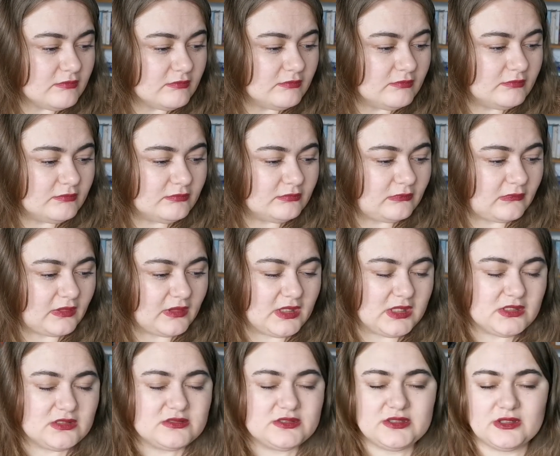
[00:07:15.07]
Mm,
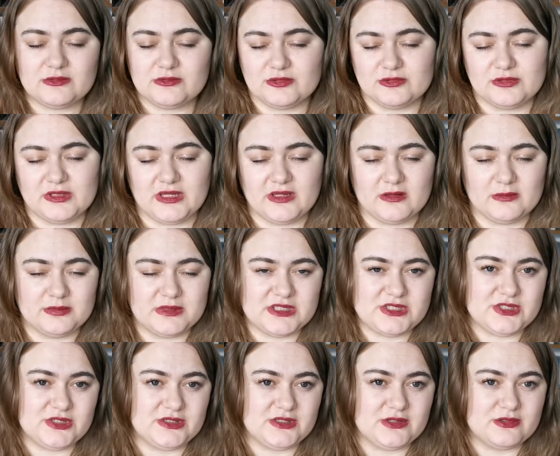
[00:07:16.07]
są tutaj
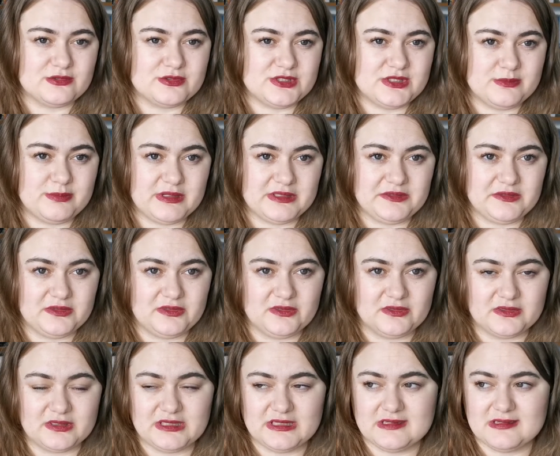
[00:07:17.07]
obnażone różne
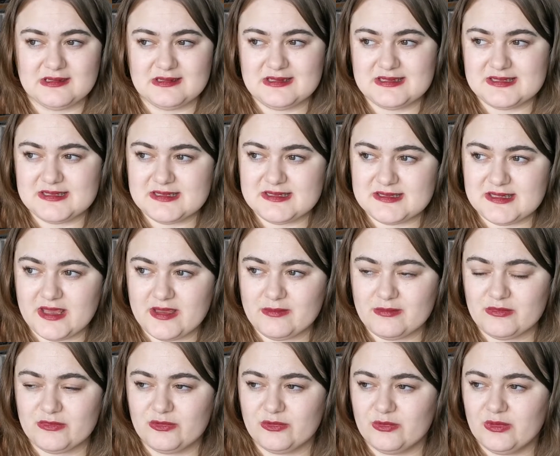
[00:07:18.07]
patologie i
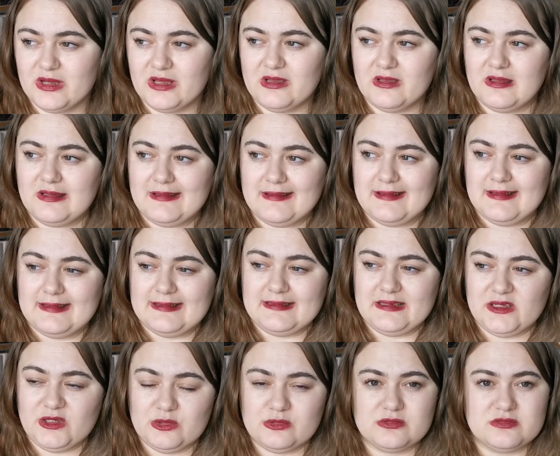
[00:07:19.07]
systemu,
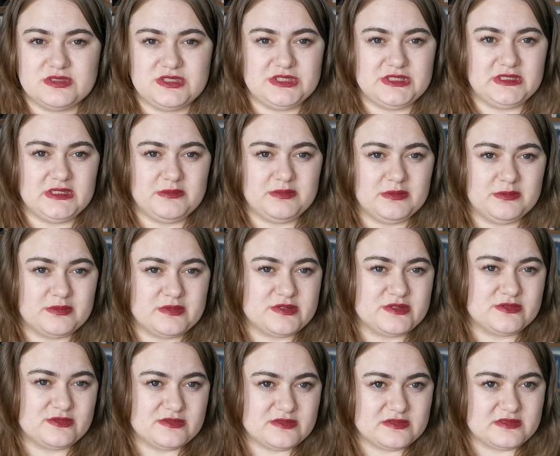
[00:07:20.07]
i ludzi, i po
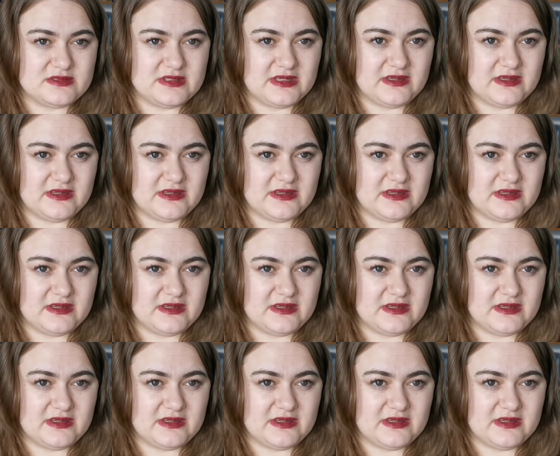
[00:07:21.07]
prostu